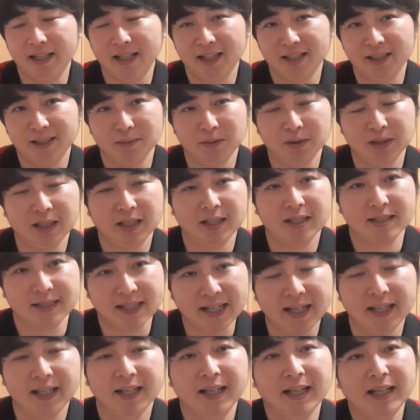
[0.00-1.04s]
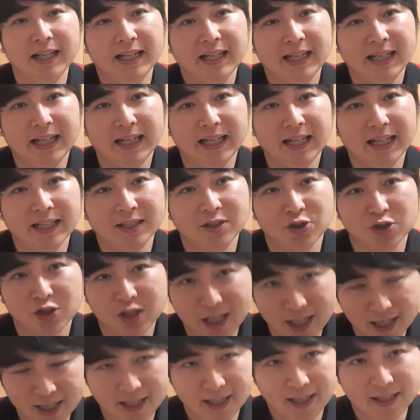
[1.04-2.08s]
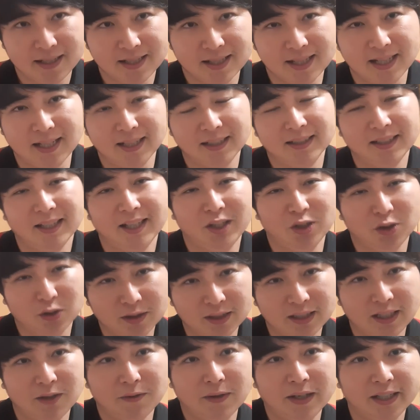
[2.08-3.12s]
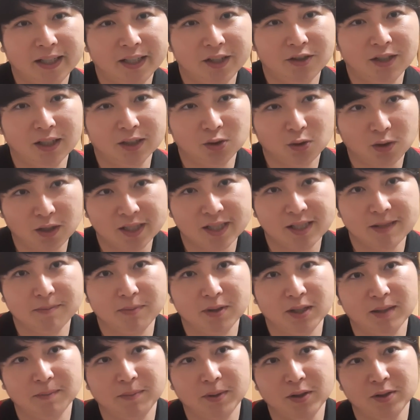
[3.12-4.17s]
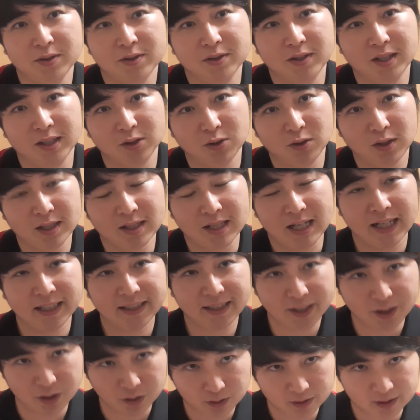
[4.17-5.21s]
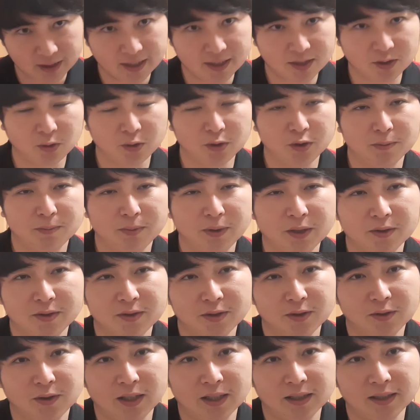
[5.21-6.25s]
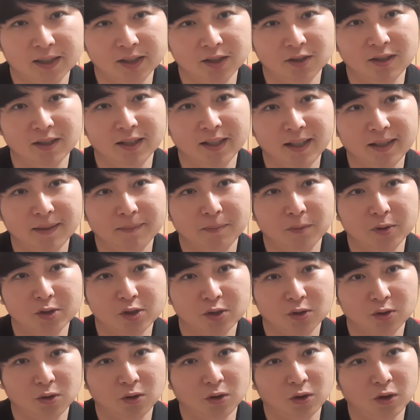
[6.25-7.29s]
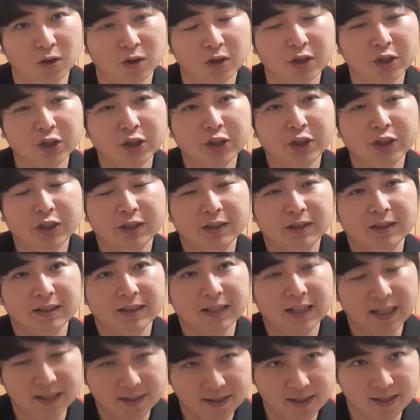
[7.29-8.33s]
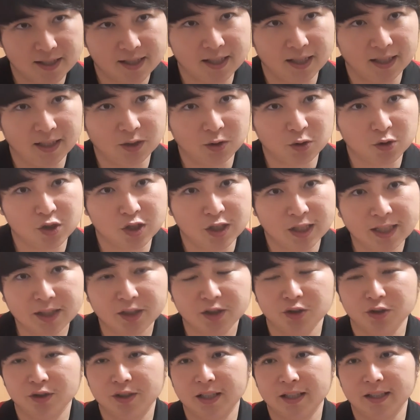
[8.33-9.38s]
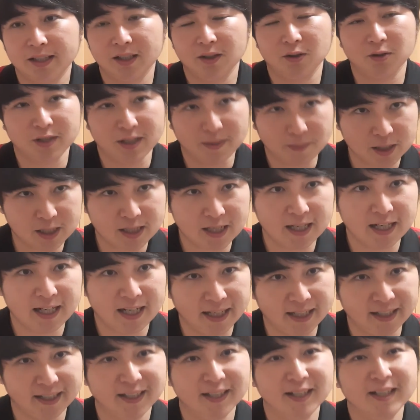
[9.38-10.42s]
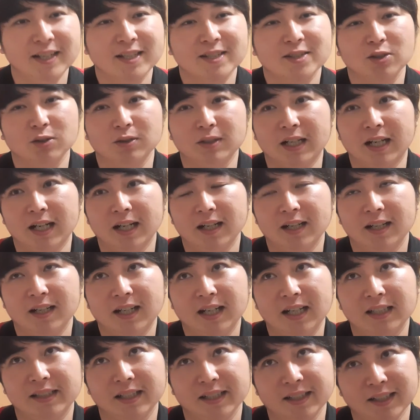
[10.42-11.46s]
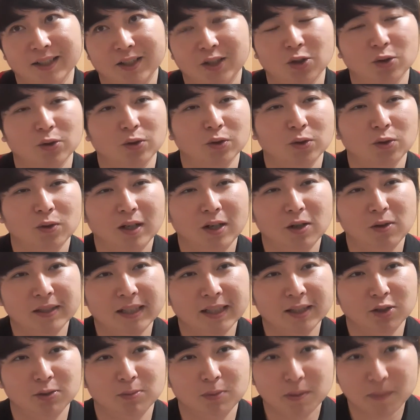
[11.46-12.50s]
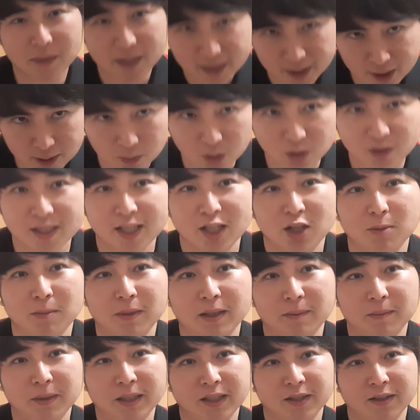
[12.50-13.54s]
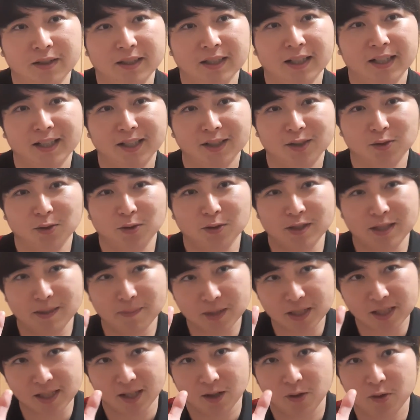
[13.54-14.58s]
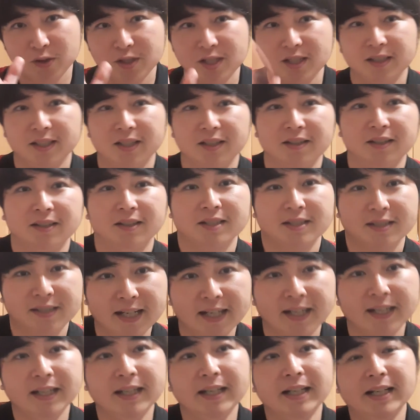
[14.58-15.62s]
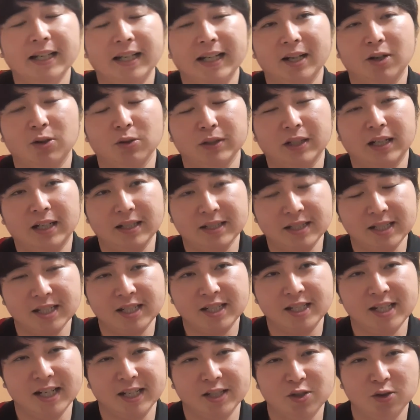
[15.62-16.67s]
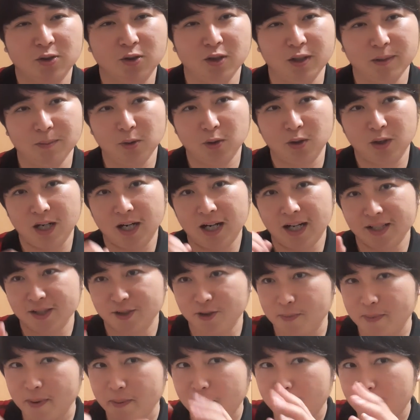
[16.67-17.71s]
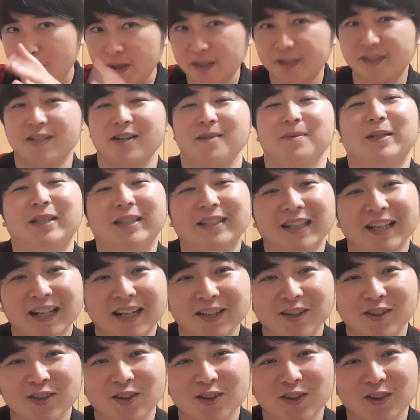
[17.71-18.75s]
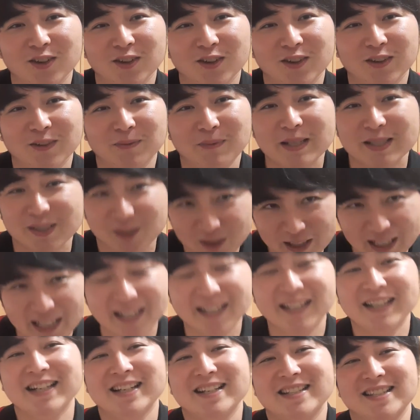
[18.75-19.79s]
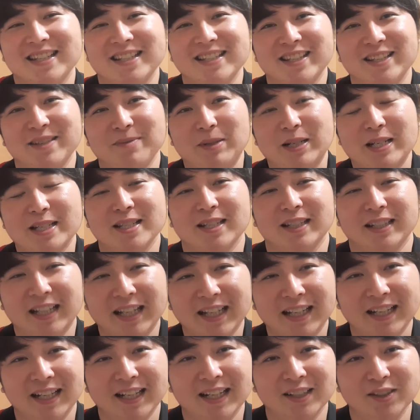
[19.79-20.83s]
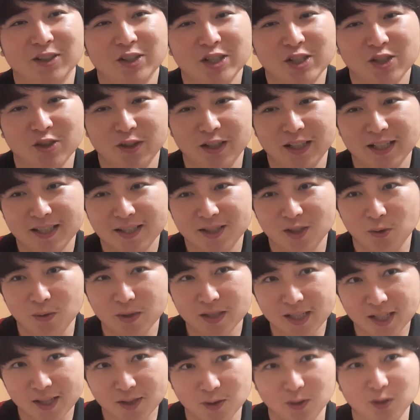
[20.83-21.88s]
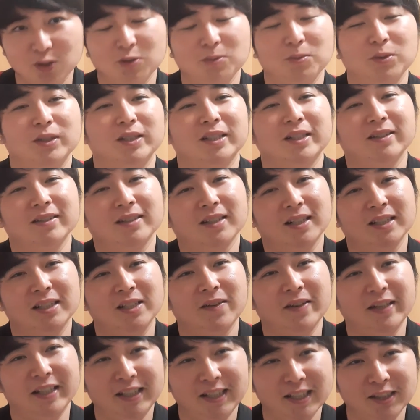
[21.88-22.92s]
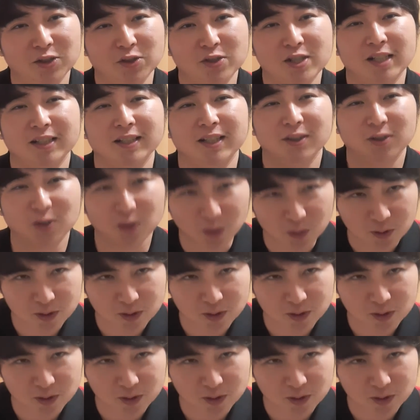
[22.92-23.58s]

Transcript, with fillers: ネガティブにならずね。えー、そして、時間帯によって割り切るかどうか、シンプルなプレーをするかどうか、相手によってどういうプレーをするのかっていうのはね、もうちょっとこう、反省していってほしいなっていう点でございました。はい。そんなあたりで今日の動画を終えたいと思いますけども、最後まで見てくれてありがとうございました。このチャンネルではですね、えー、こんな感じで試合直後に僕が感想ブラブラブラって喋って、あのー、ますので、ぜひぜひ皆さんね、あの、一緒にレッツ応援したいぞと思ってくれた方は、いいねとチャンネル登録